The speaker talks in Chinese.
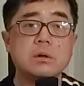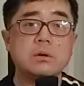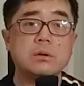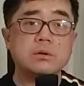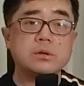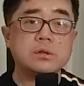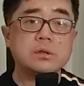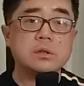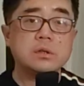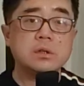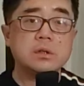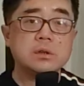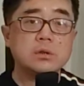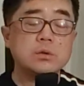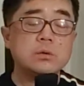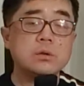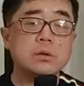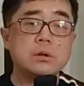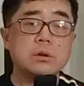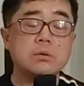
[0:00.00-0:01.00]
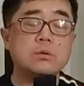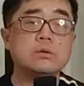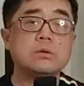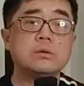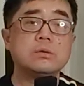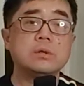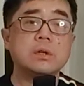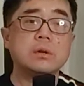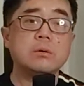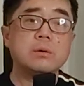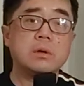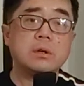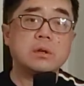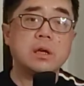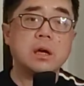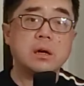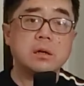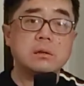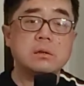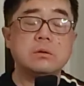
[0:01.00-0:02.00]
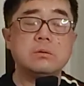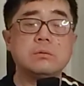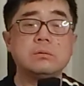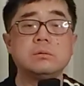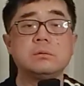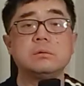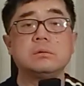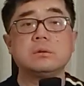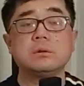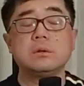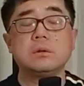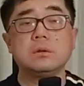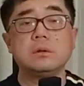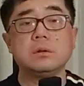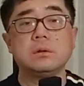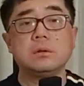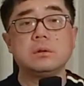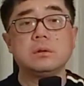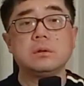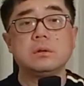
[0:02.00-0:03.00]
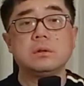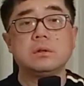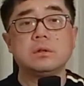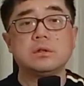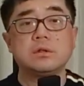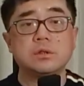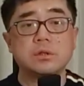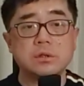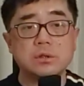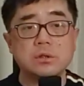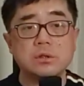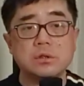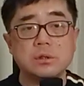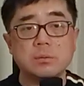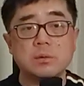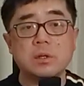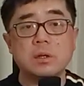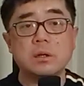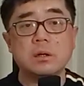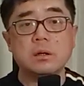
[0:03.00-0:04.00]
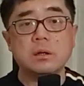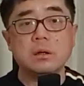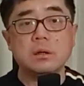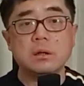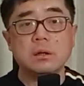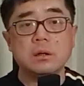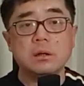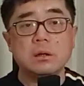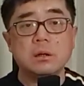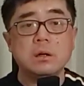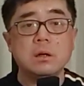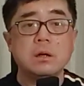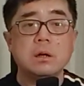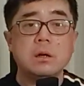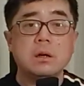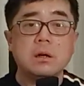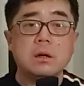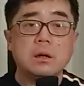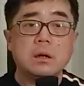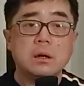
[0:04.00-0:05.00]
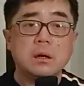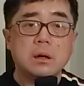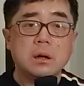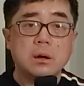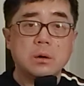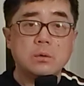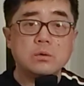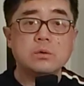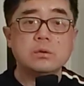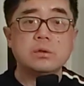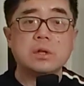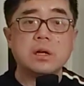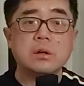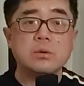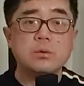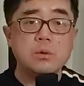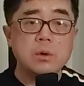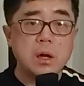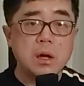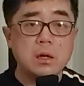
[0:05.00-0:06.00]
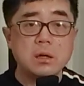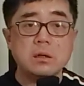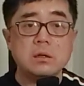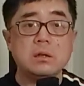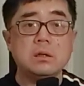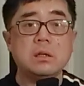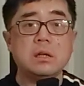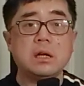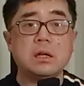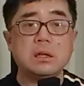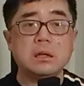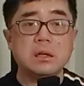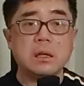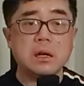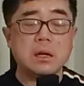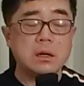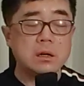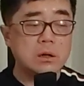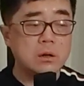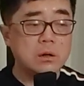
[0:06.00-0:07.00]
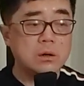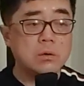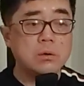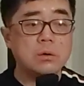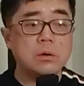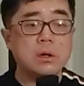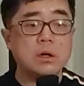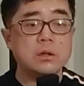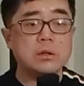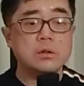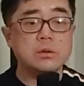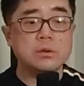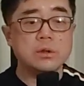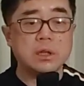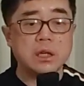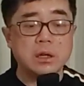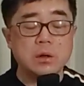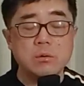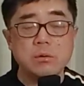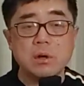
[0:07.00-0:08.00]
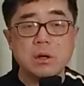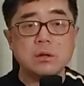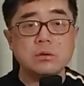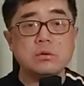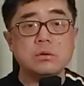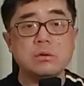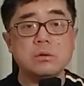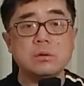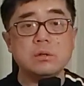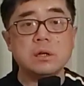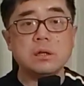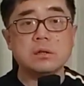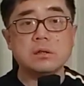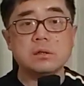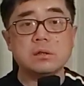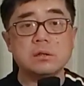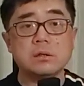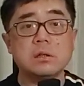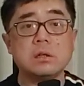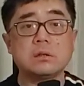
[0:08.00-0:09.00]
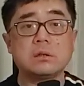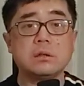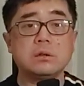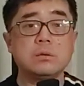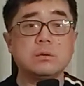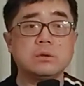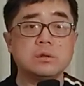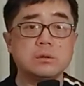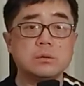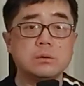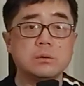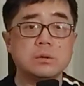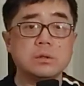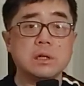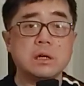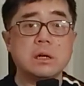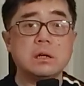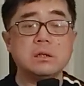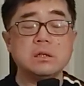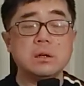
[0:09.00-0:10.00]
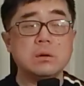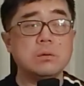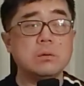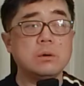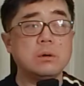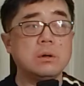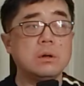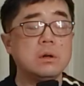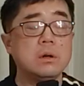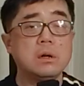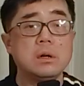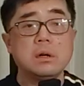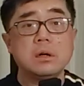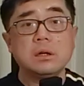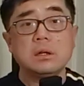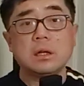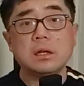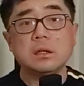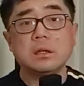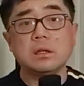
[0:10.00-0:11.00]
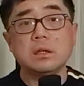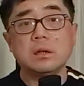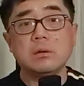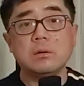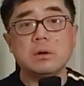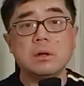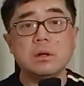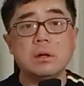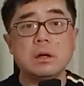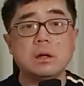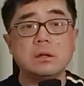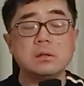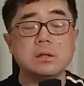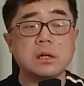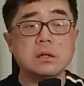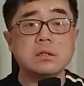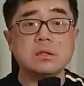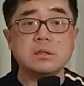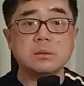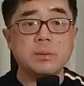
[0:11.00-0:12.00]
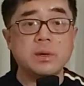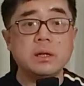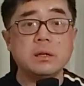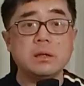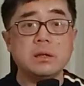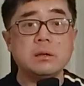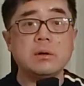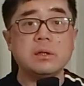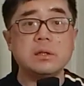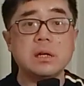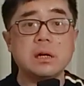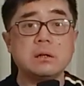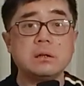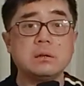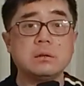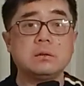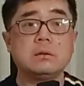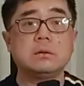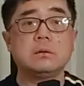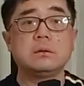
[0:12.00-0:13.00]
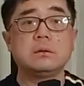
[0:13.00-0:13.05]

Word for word: 俄罗斯扼住了欧洲能源的咽喉。事实是什么呢？欧洲它愿意，它能够啊，就宁愿去让自像德国这种国家、英国，它的能源啊涨几倍，能源价格